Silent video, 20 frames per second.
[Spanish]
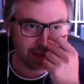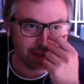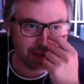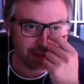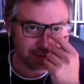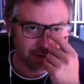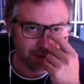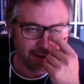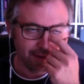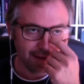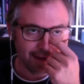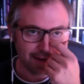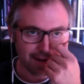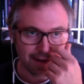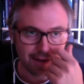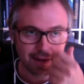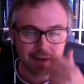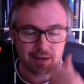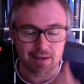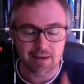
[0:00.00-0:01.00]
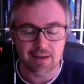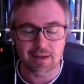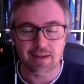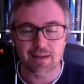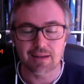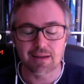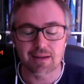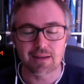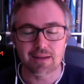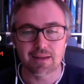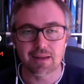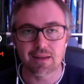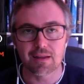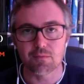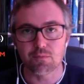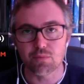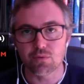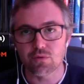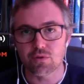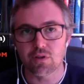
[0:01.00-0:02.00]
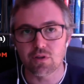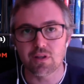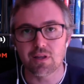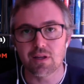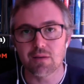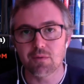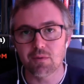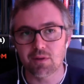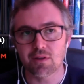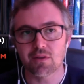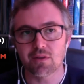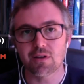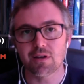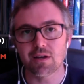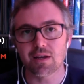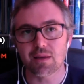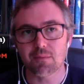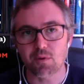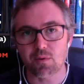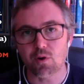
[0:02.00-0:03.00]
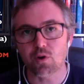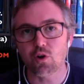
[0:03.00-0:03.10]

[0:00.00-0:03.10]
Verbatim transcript: sino desde el punto y el momento en el que podemos